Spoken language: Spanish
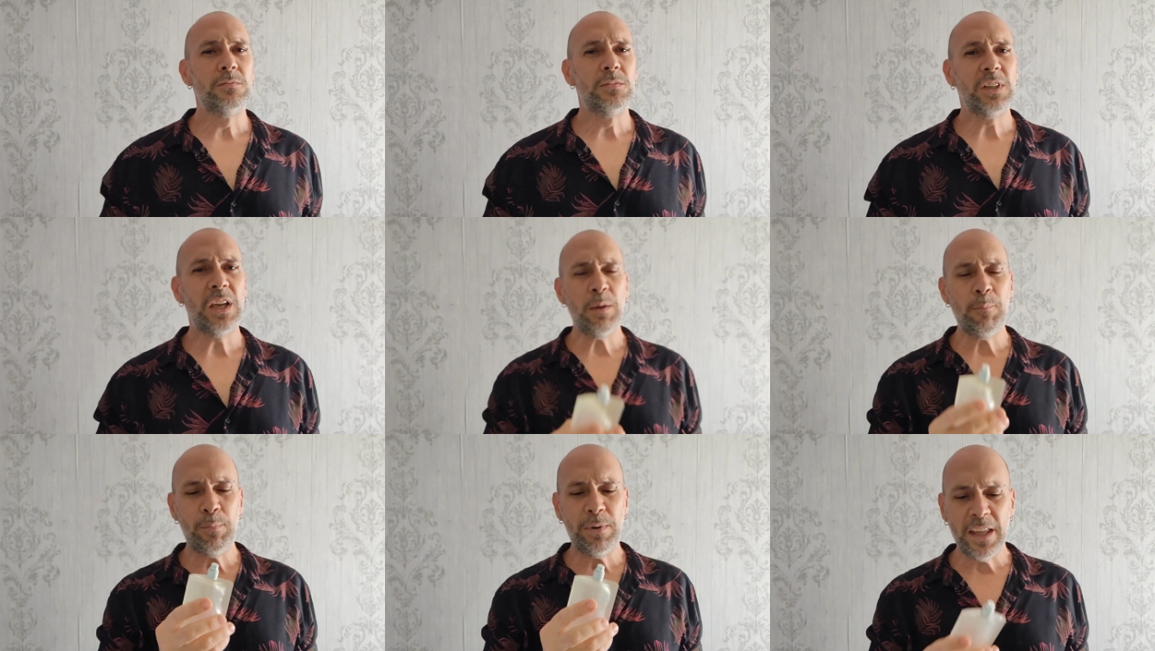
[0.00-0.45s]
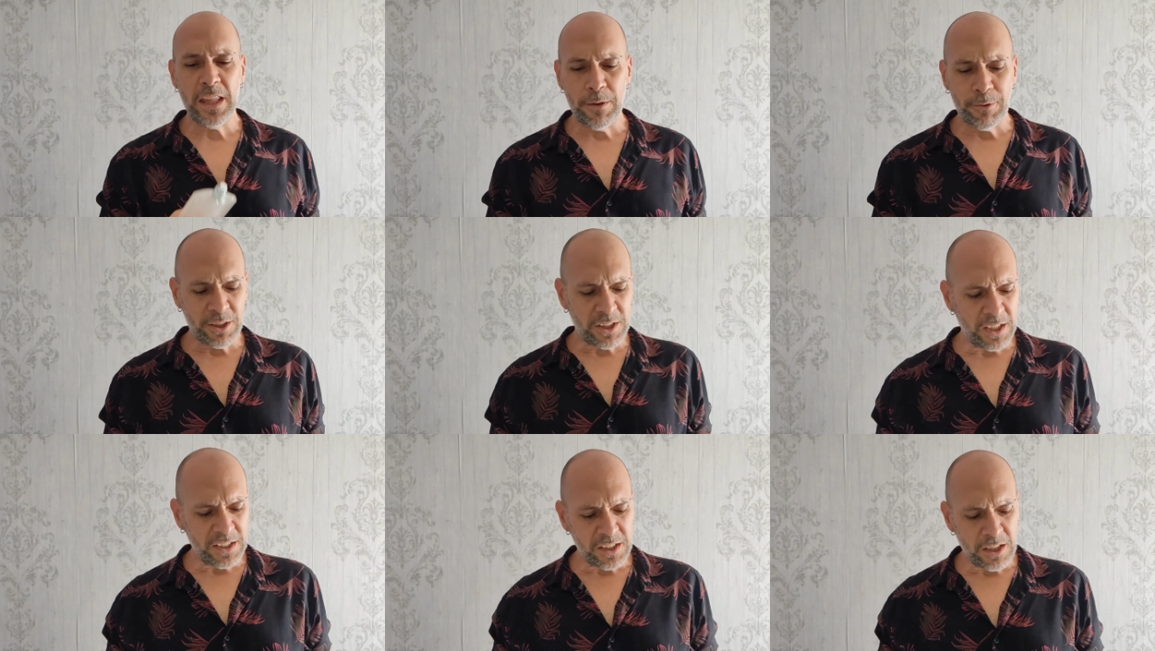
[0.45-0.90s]
que playa
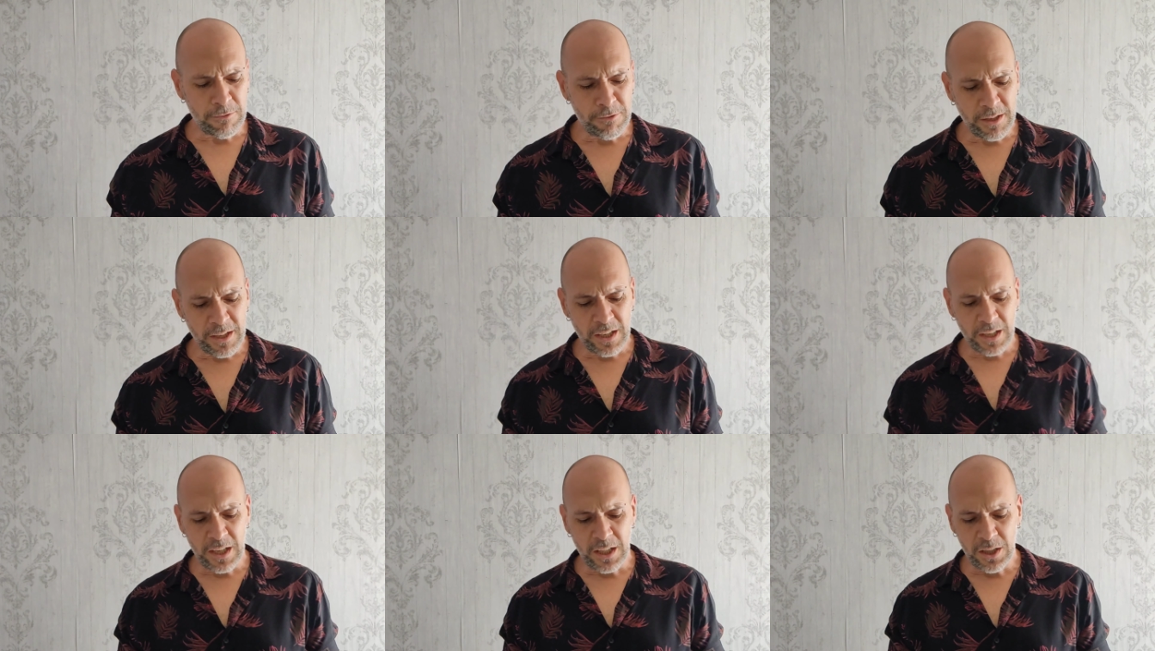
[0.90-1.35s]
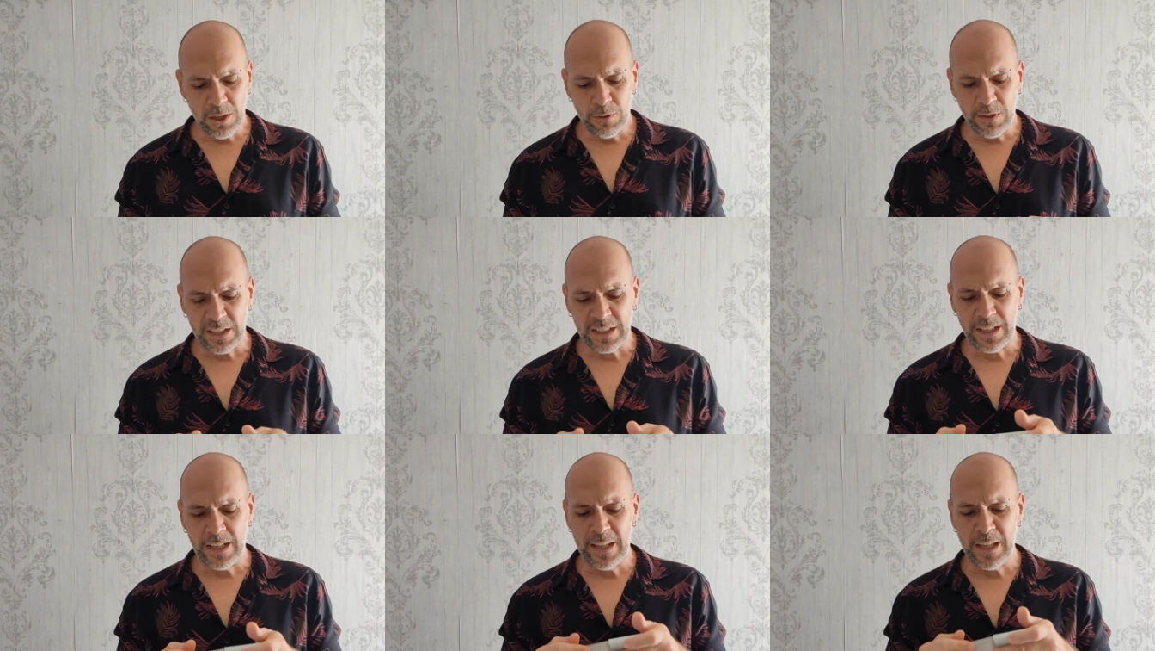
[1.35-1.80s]
bastante bien y tiene
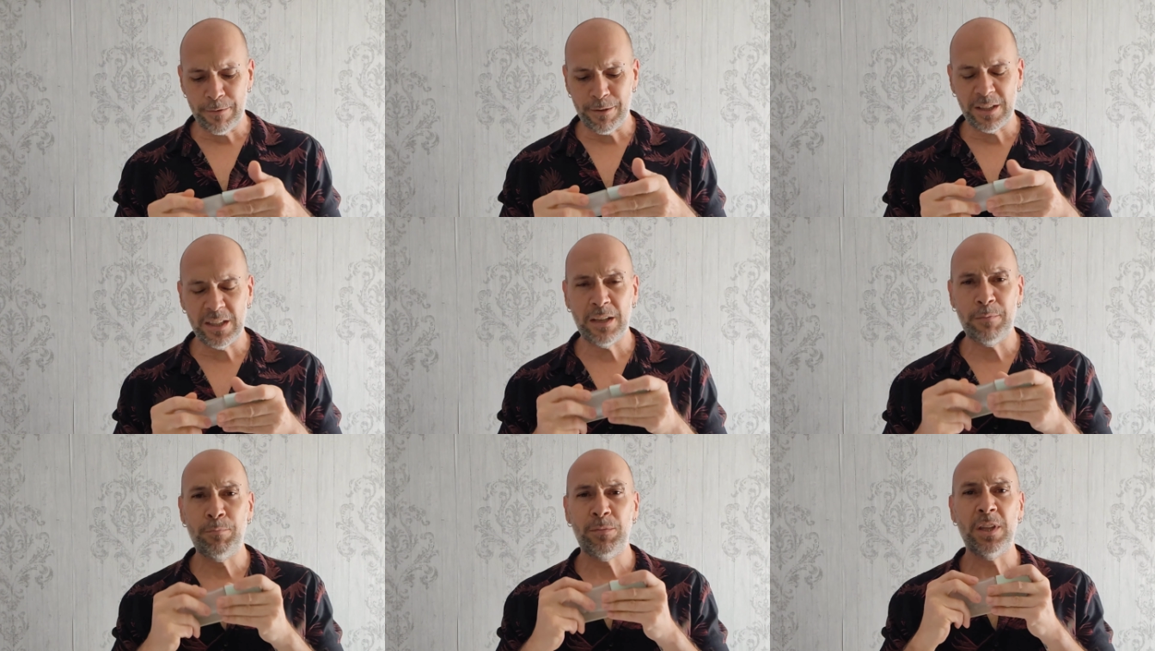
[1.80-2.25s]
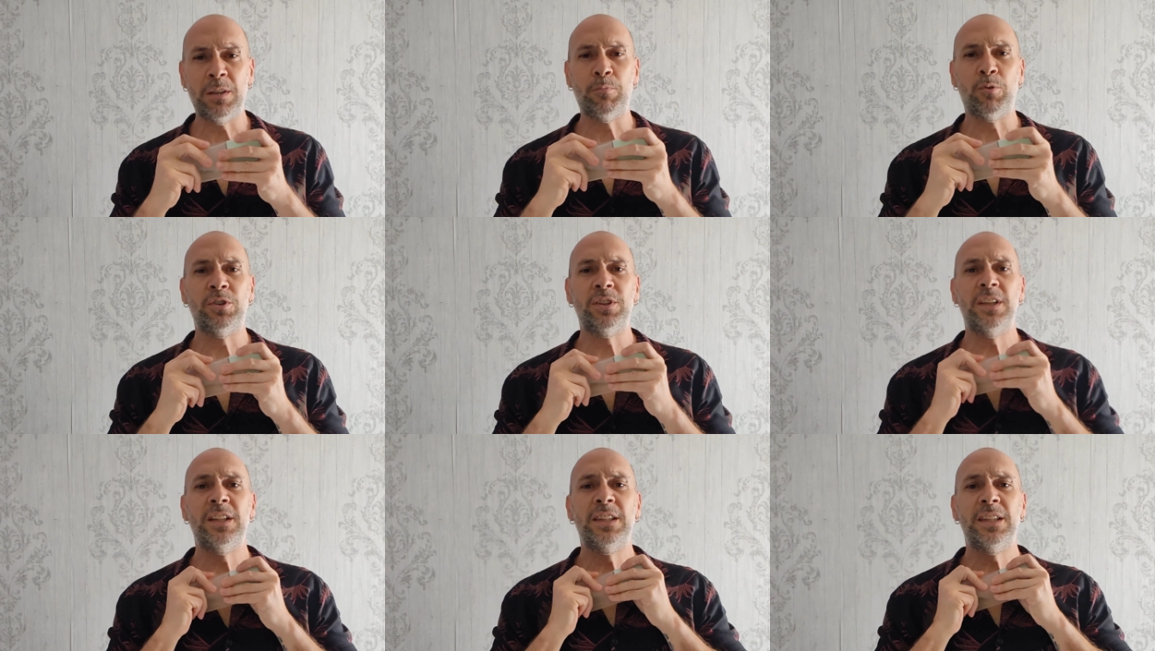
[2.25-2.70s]
una salida bastante
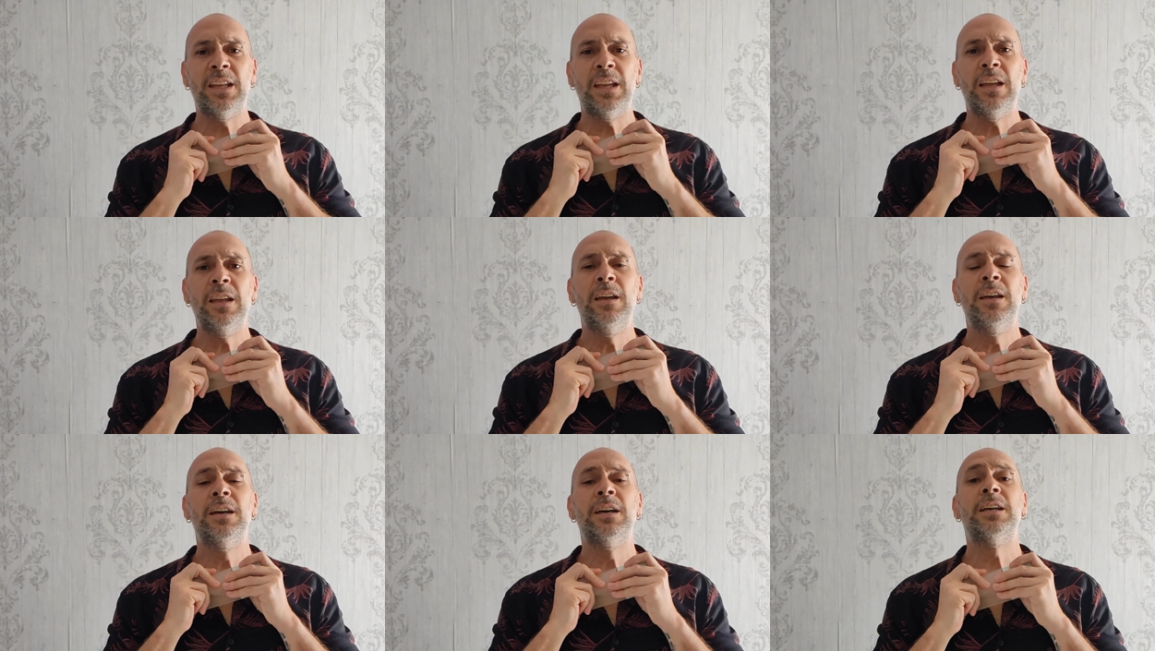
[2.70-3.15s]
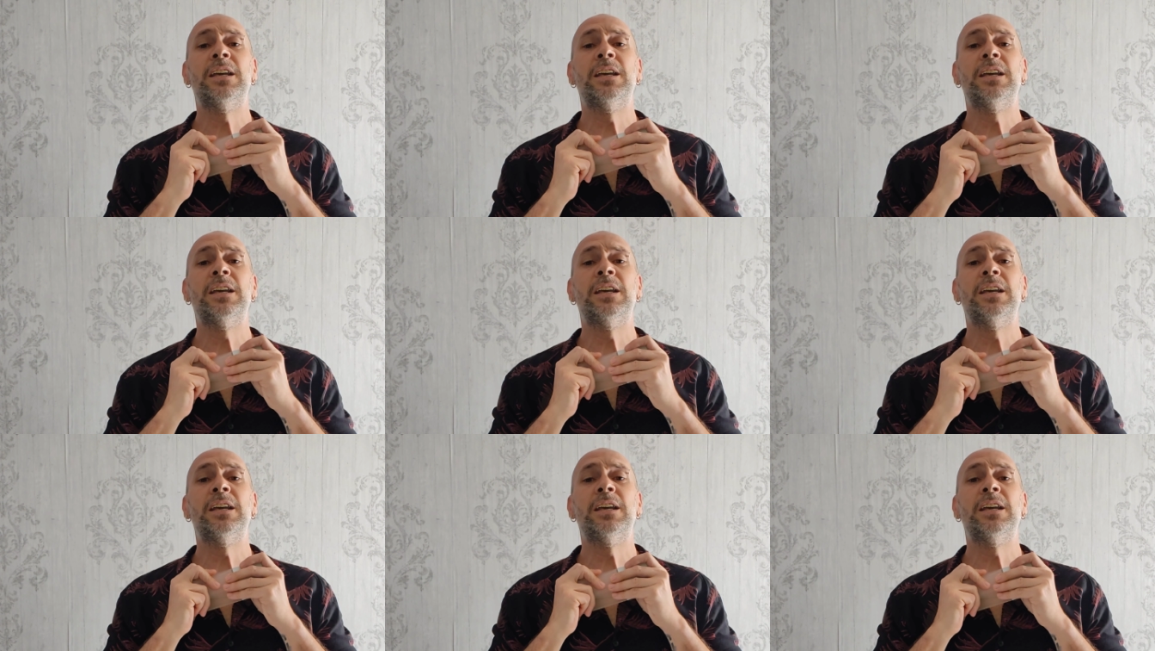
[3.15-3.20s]
potente